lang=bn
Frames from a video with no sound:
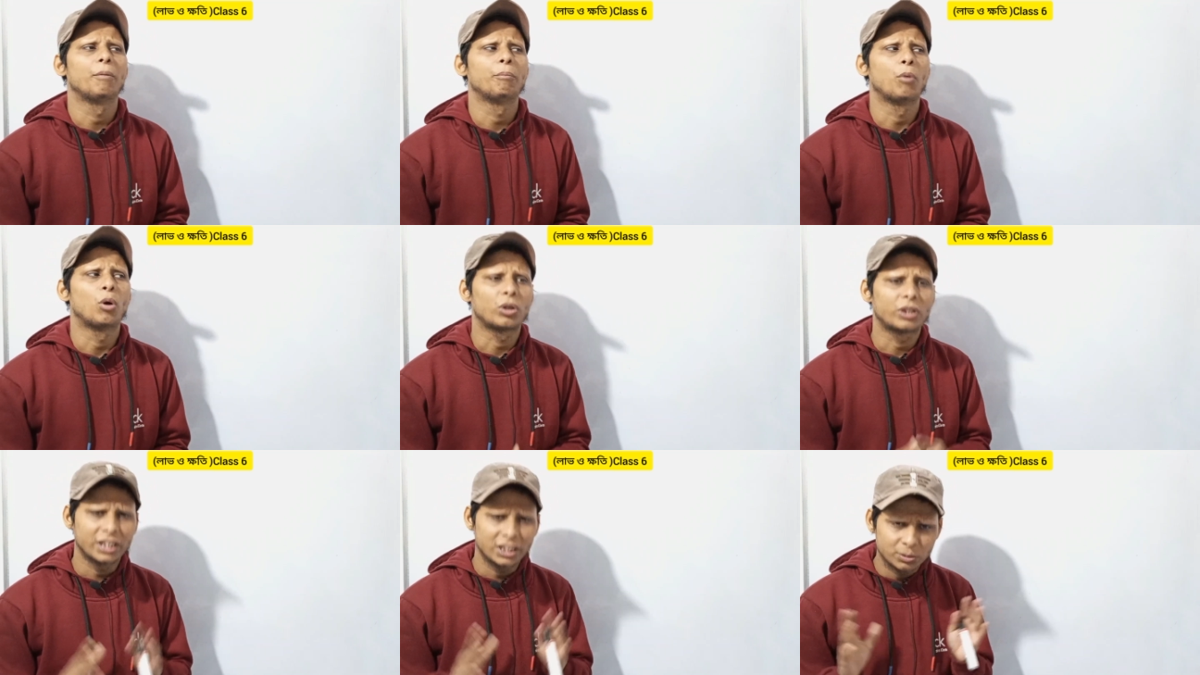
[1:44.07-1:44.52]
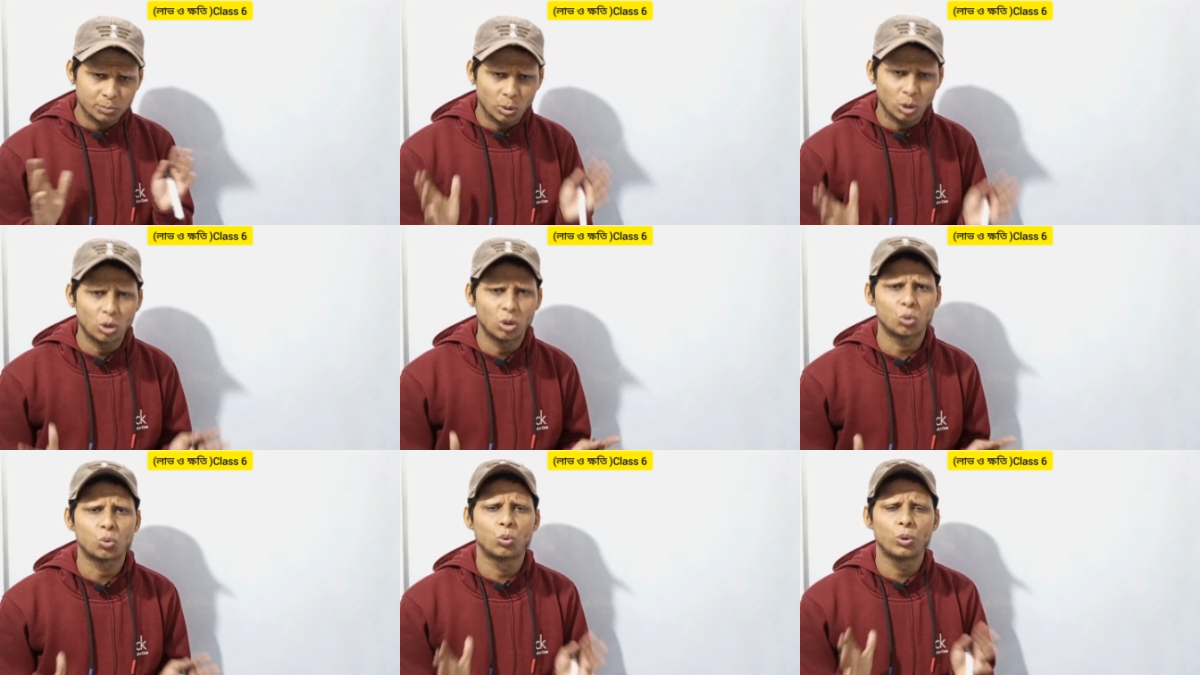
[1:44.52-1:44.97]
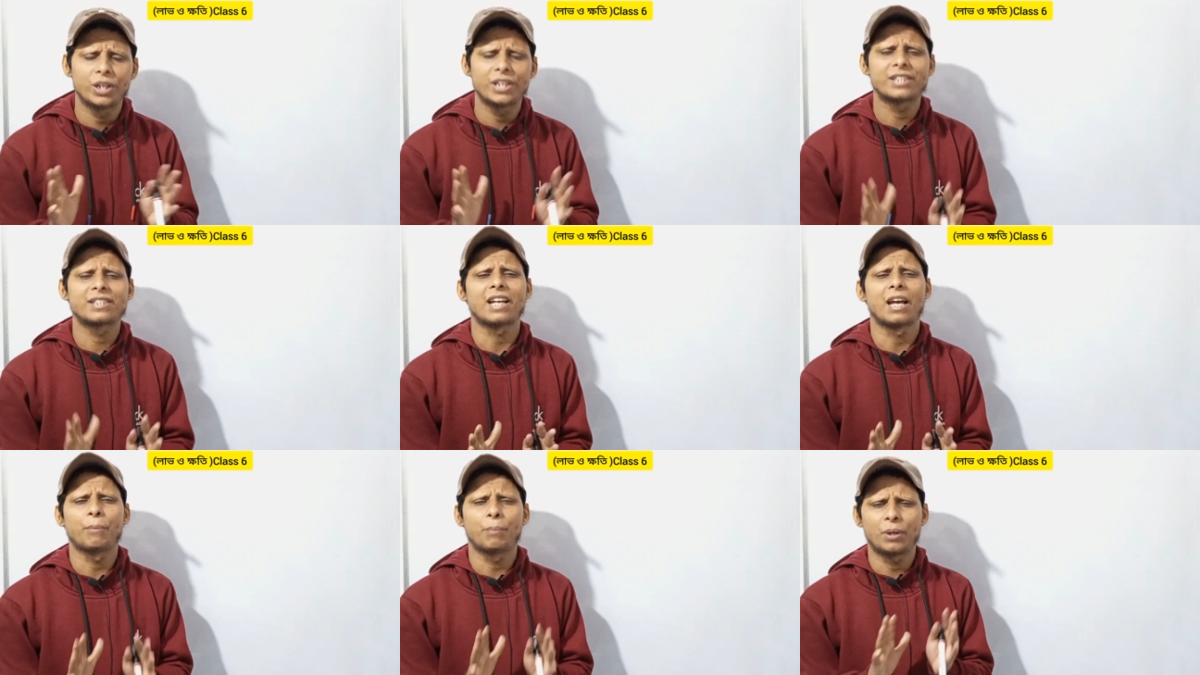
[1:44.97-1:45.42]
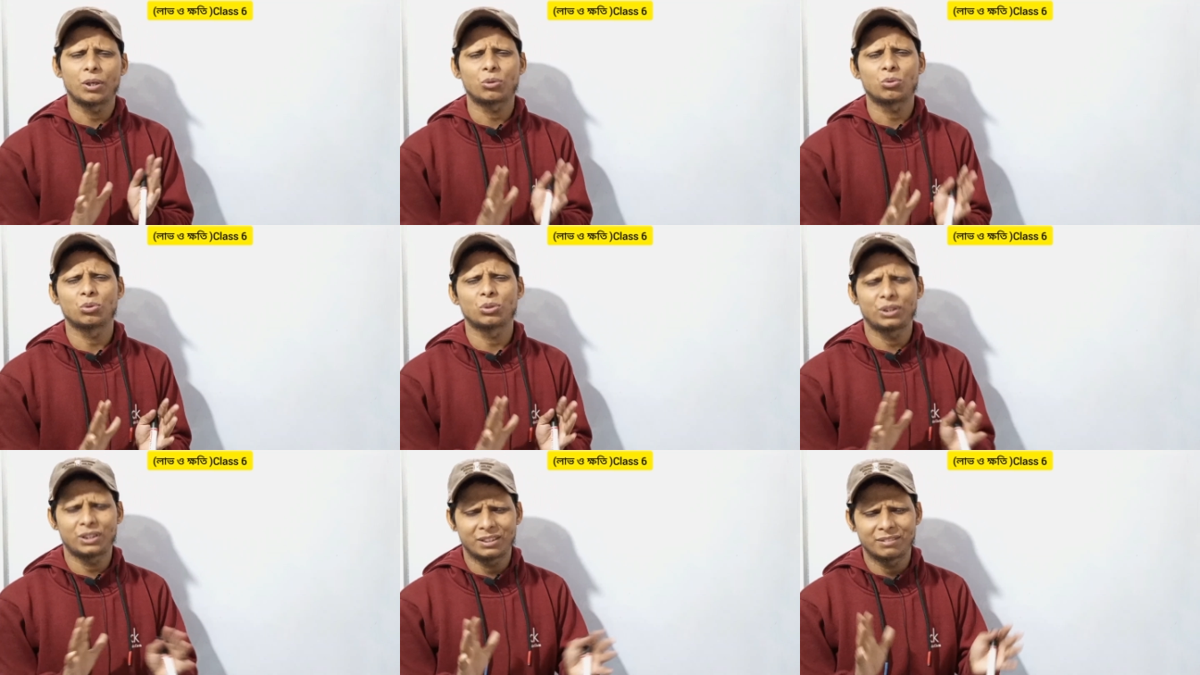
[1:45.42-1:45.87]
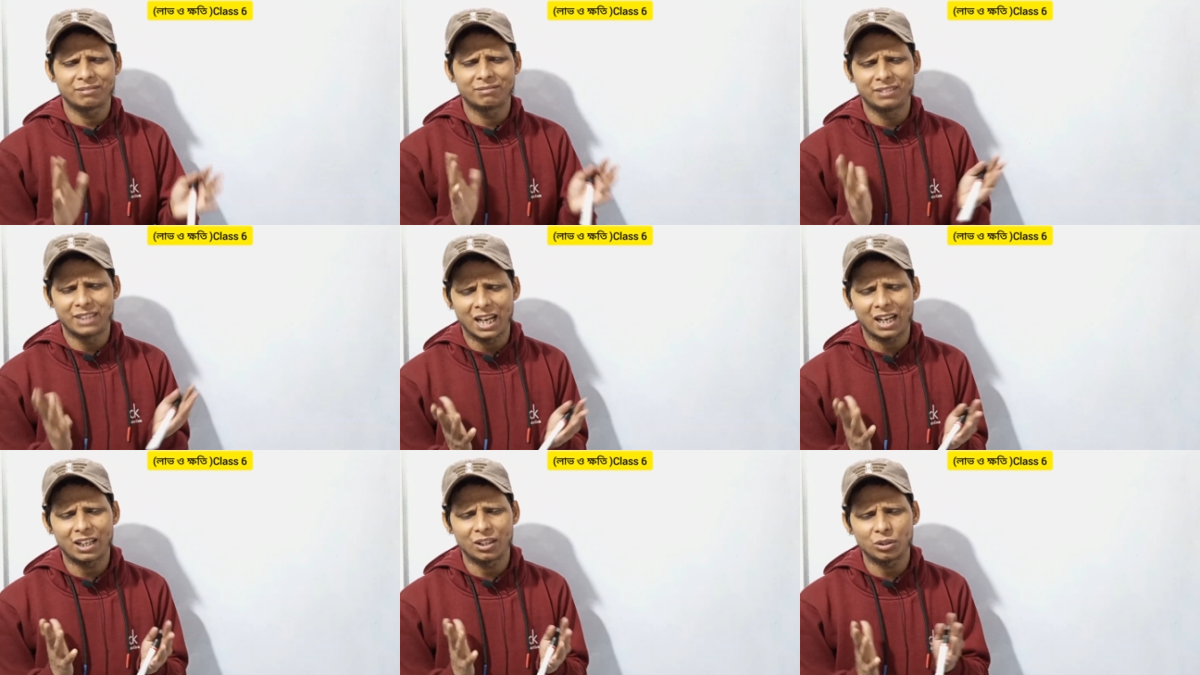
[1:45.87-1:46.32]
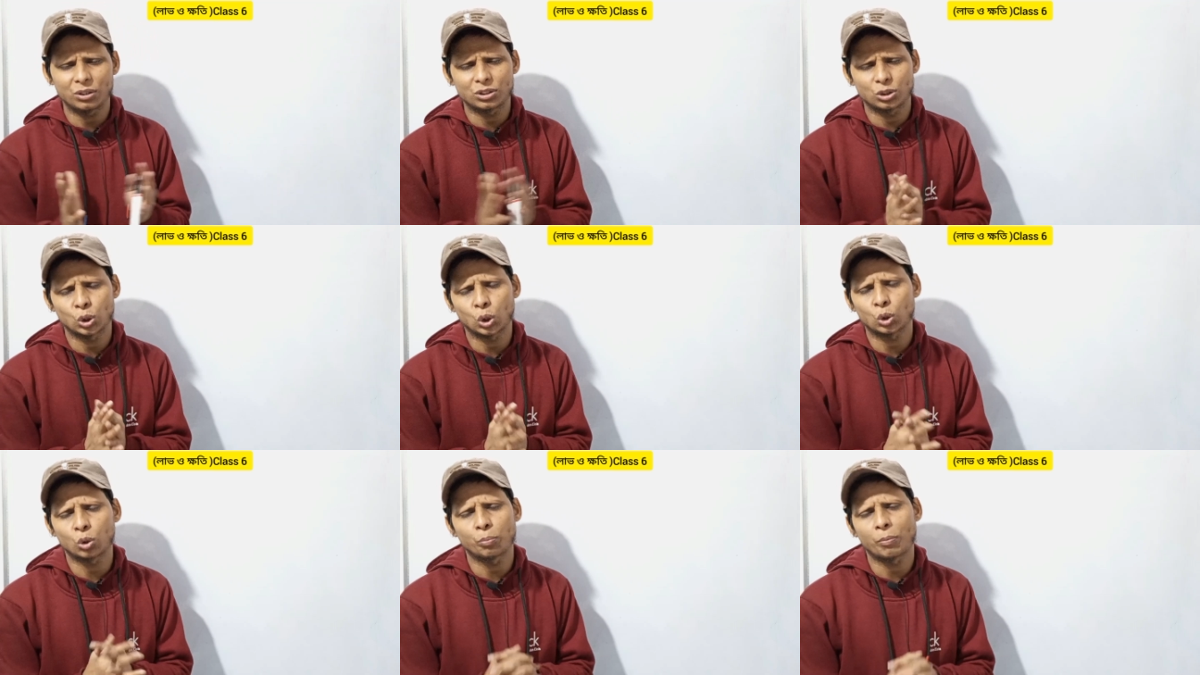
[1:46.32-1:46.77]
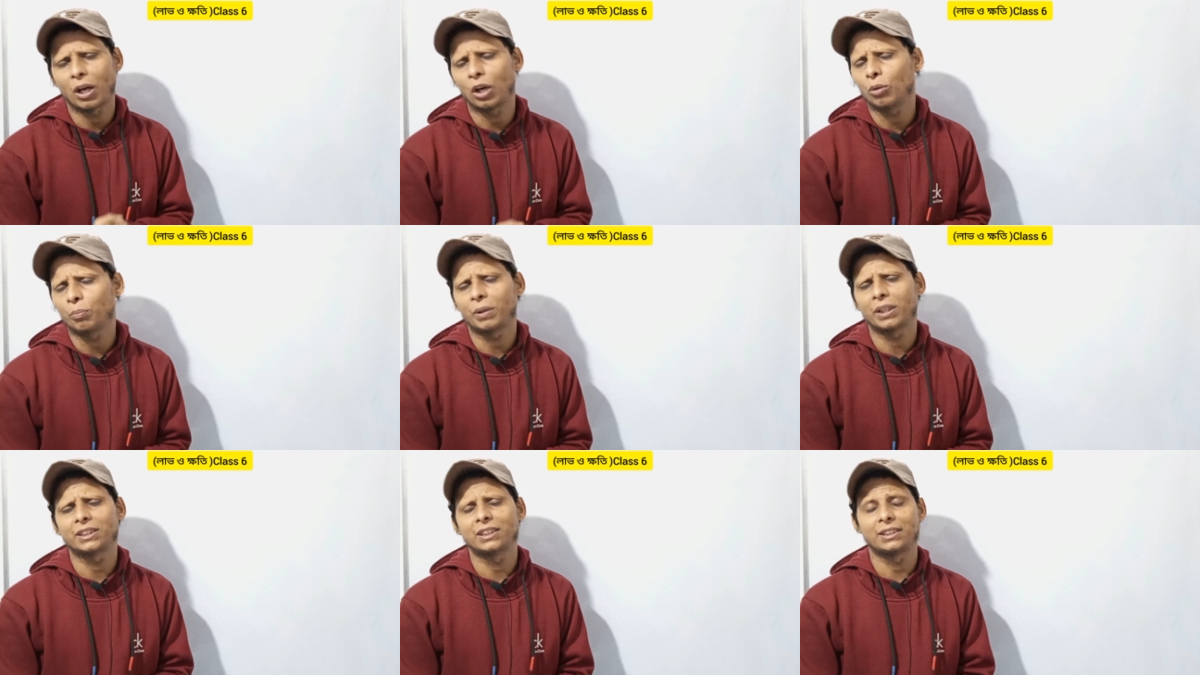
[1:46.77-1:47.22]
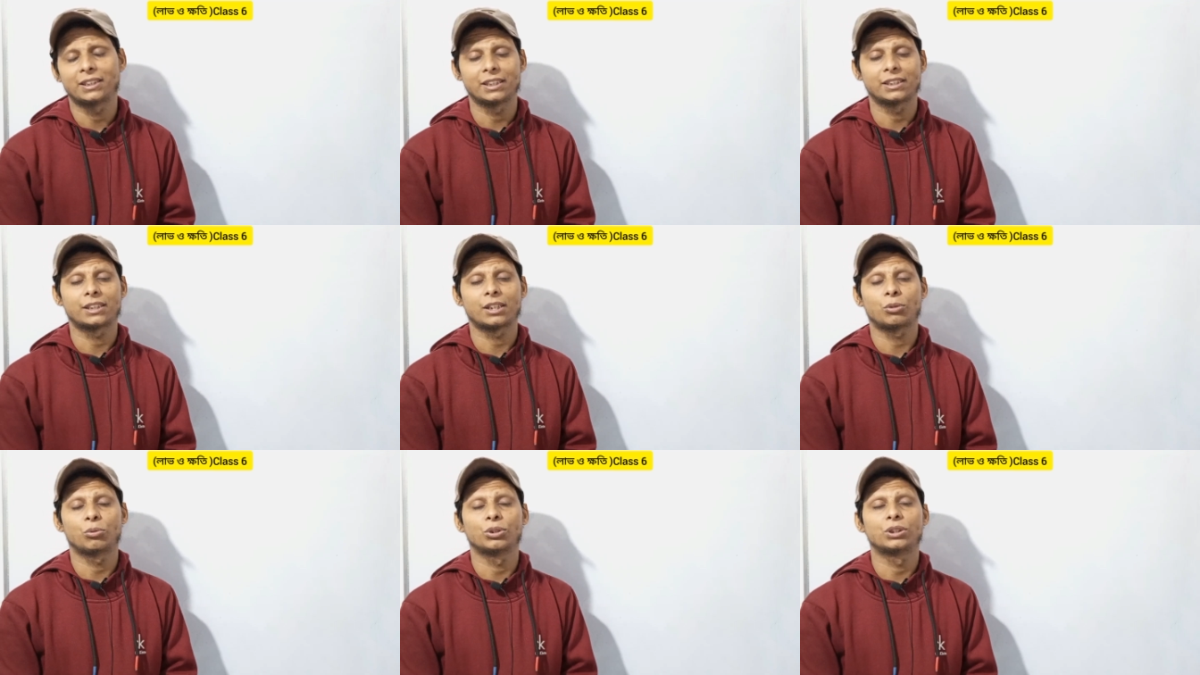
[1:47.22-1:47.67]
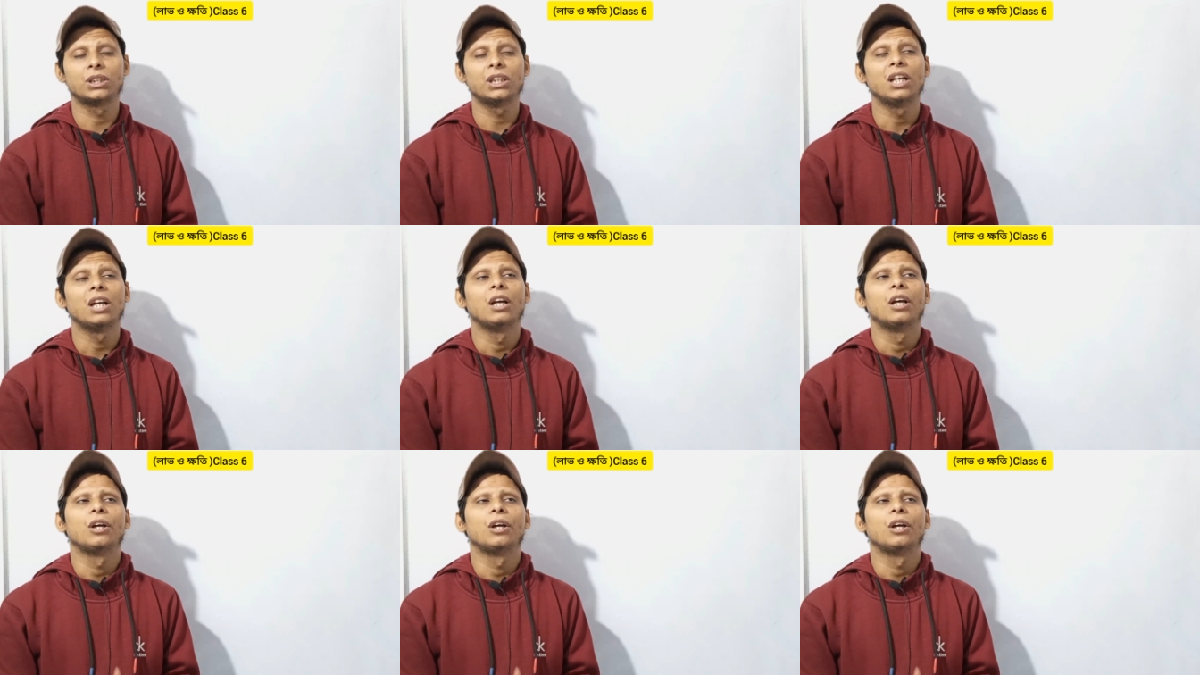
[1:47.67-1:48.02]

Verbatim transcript: মক টেস্ট বলো কুইজ টাইপের একটু দেখা হোক যত ভালো পারছি চেষ্টা করছি